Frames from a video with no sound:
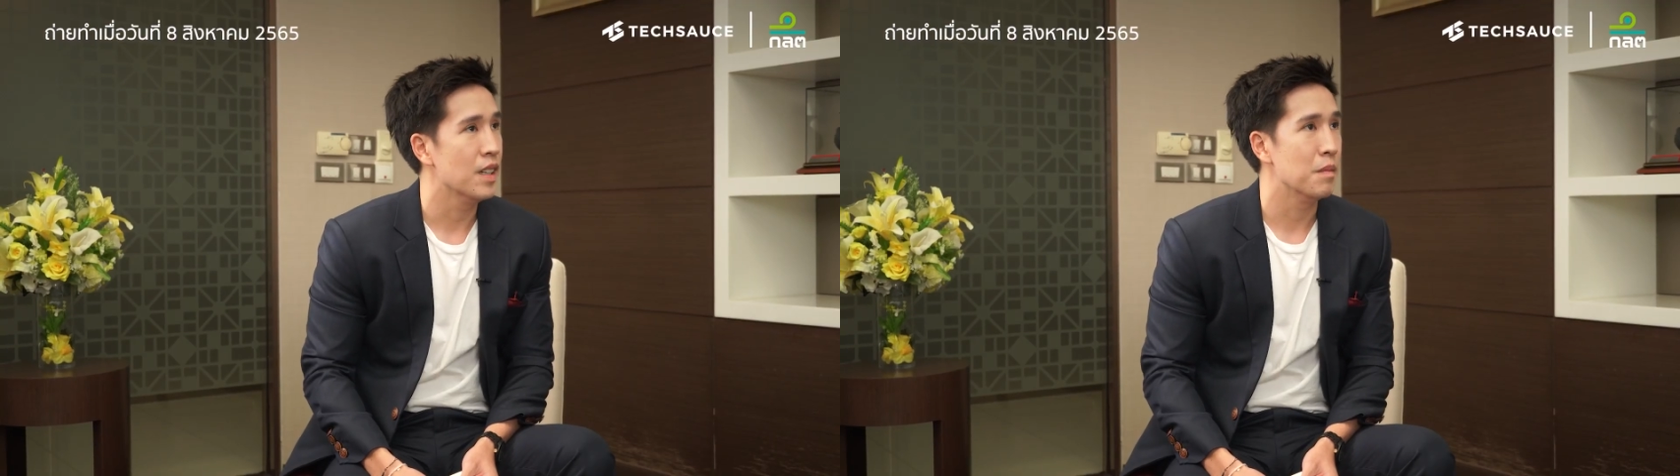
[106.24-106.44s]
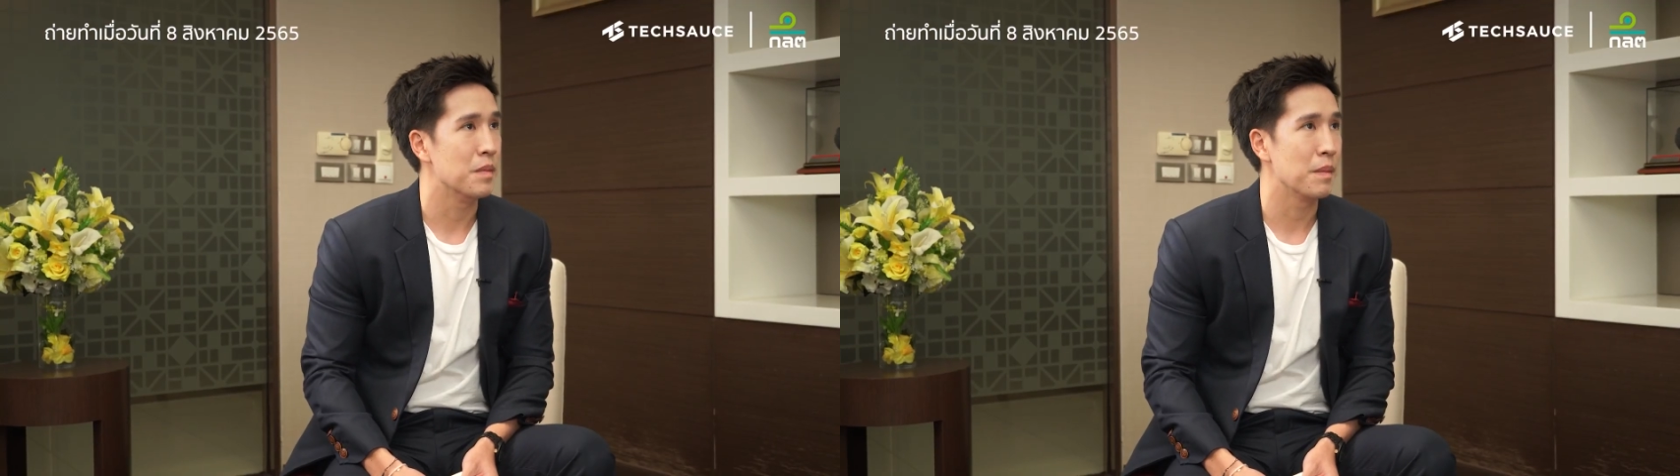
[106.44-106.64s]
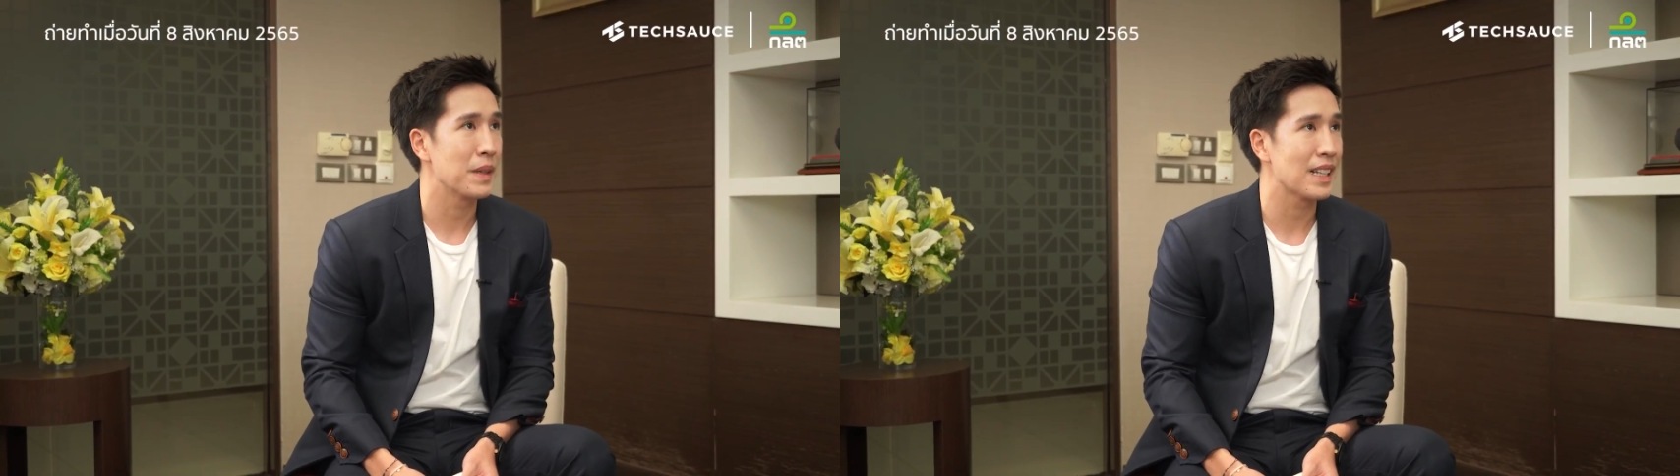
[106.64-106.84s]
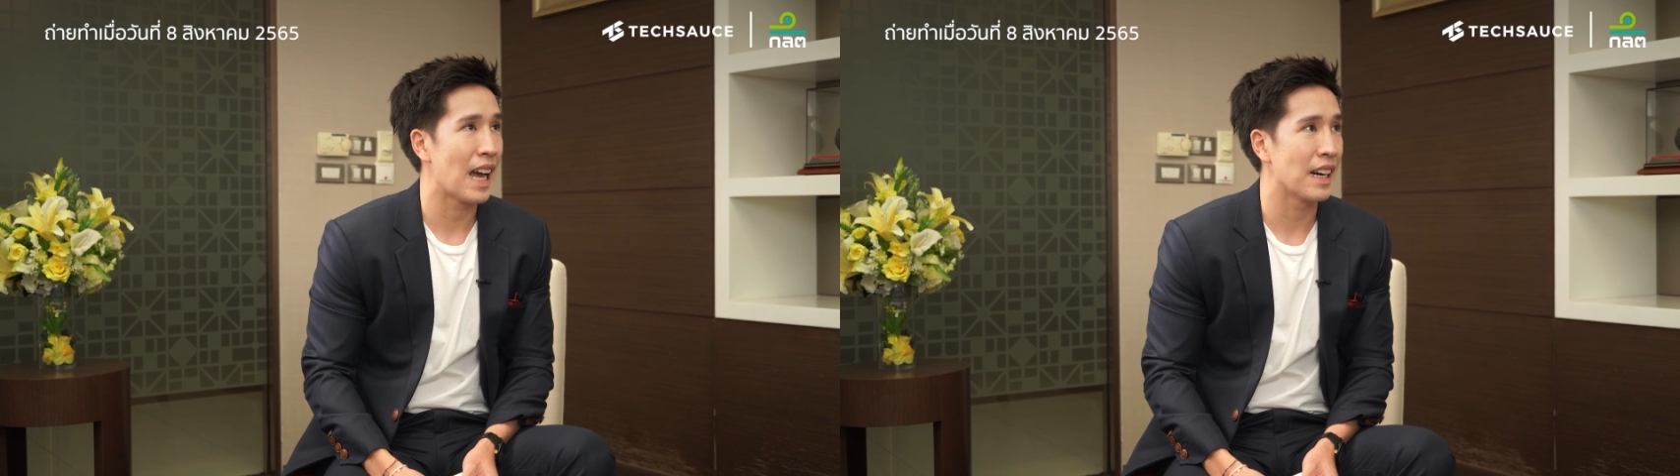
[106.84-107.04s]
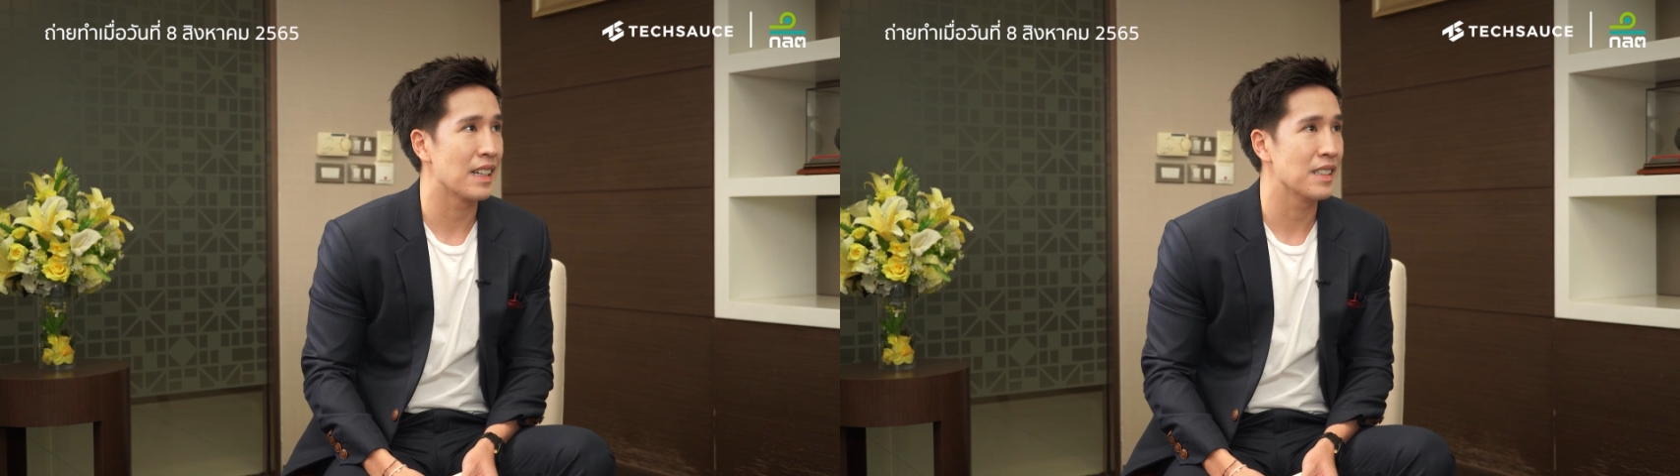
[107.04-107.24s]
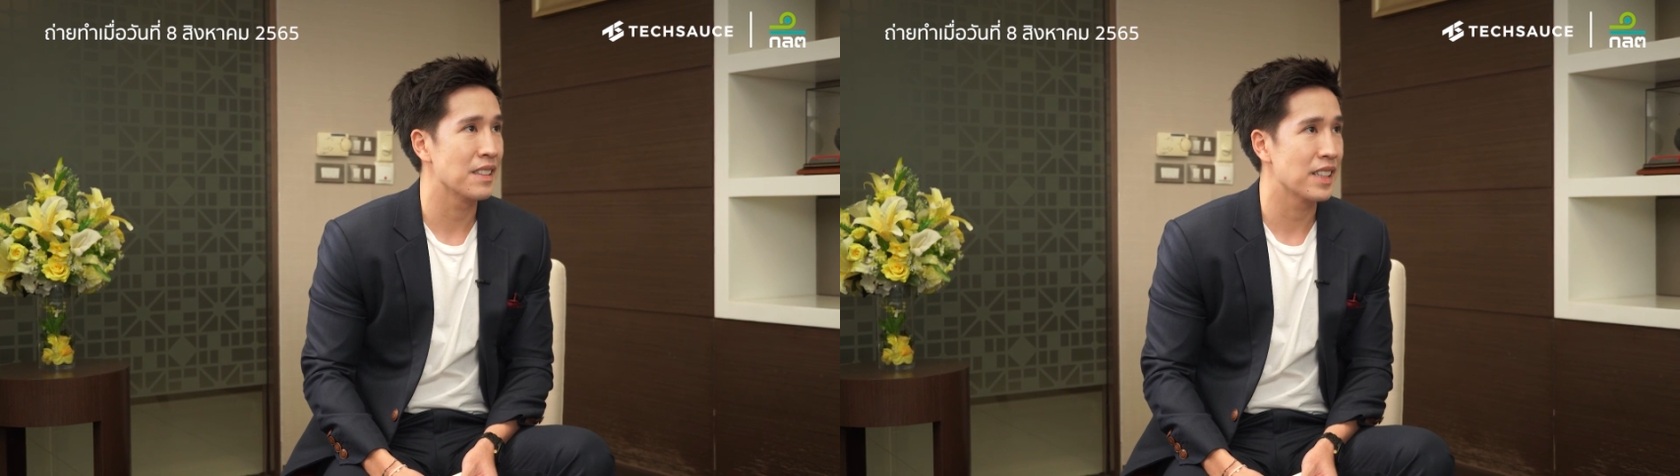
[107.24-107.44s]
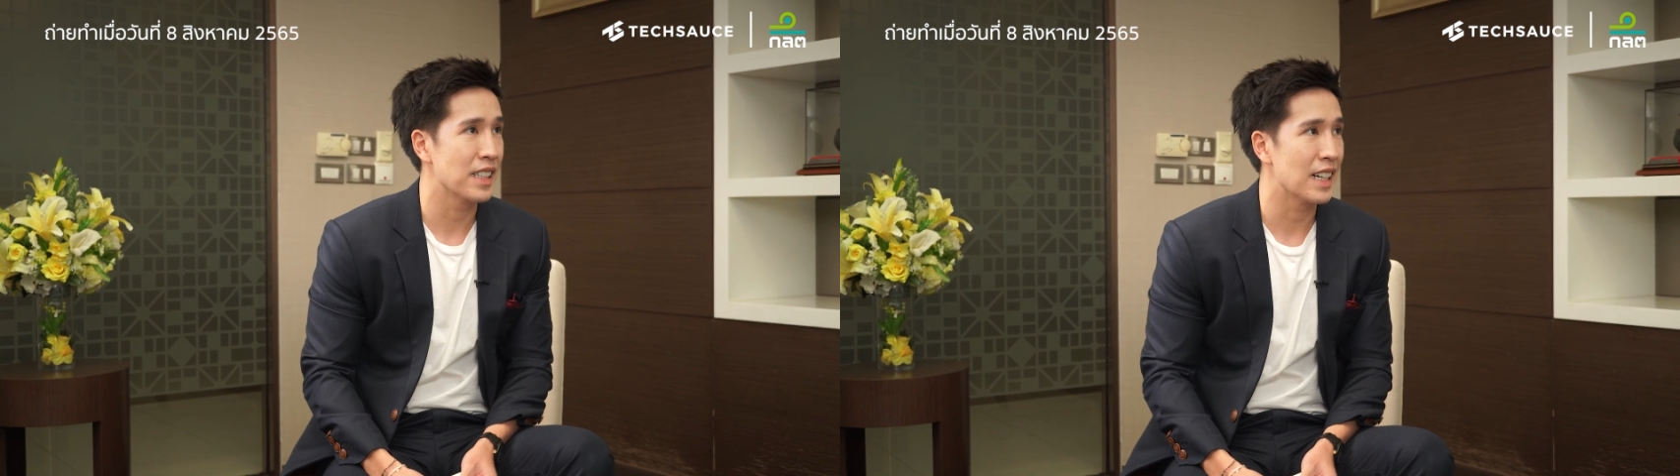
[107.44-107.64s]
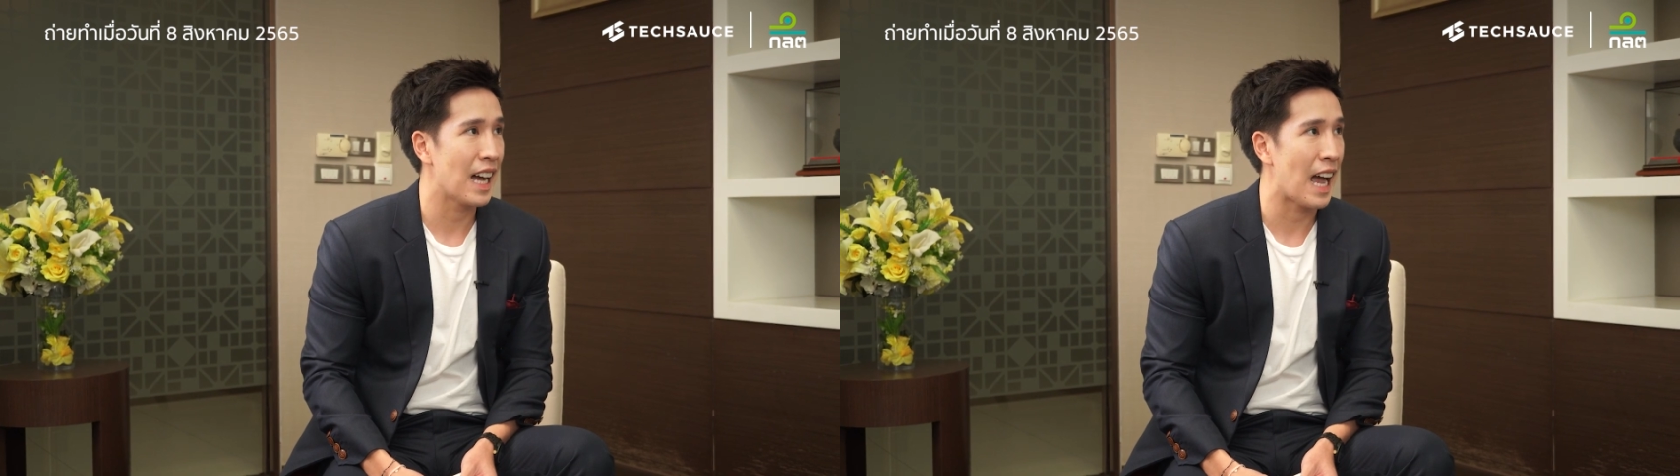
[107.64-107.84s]
เหมือนเป็นการเสน
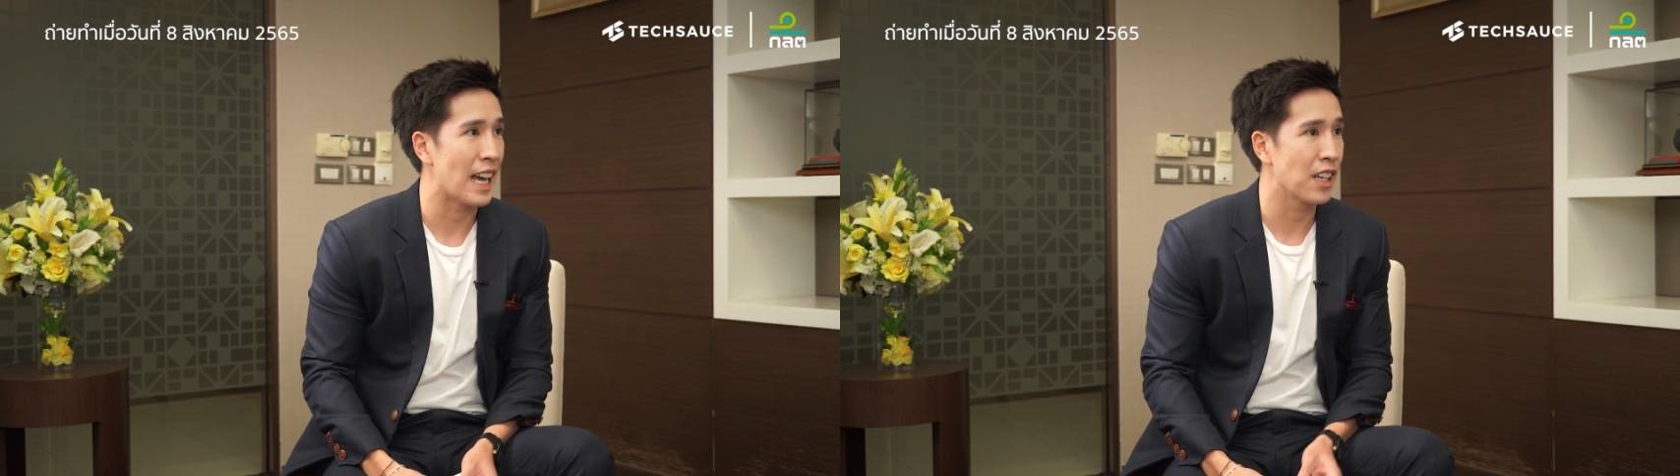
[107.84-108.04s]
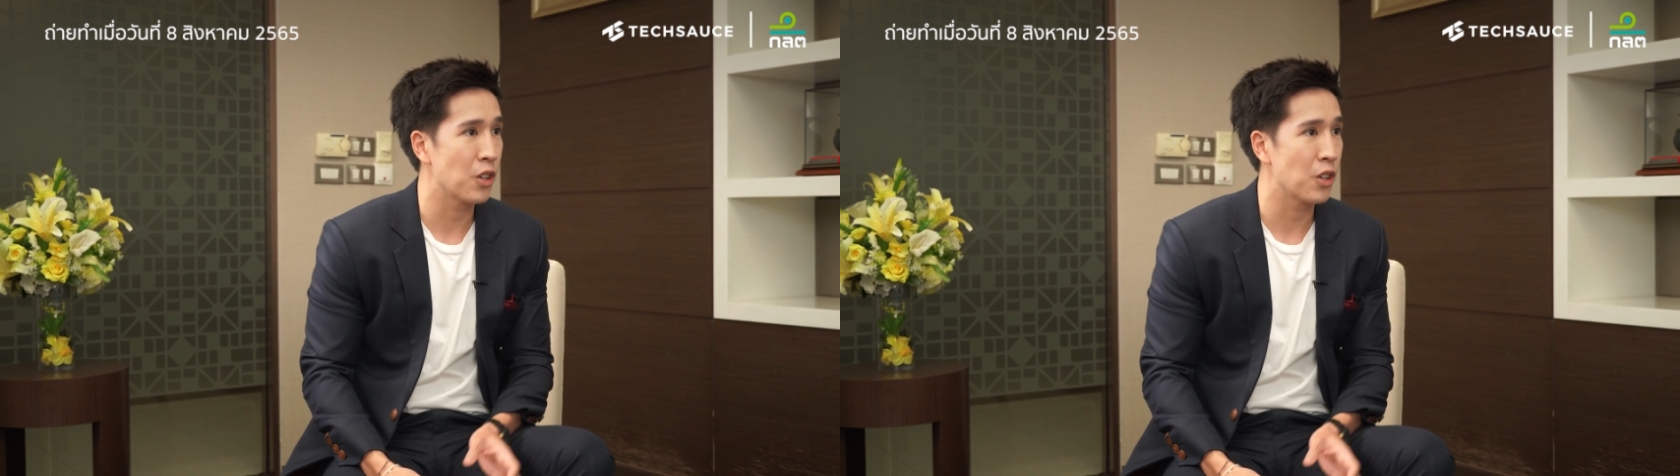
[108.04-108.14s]
อขายใน